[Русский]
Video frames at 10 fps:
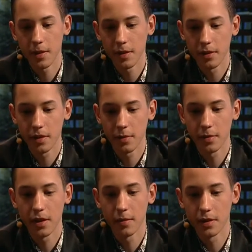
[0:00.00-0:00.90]
попало, что
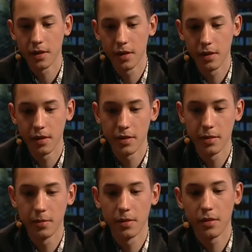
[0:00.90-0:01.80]
там даму открыли, а
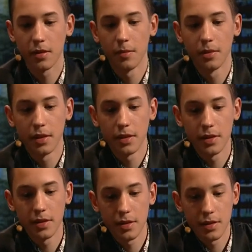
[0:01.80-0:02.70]
если бы кому-то
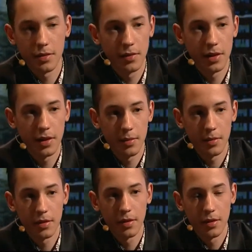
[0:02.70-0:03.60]
раздали сразу две
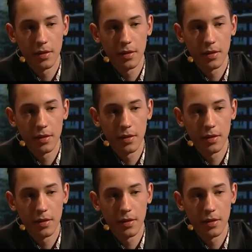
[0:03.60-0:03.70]
дамы,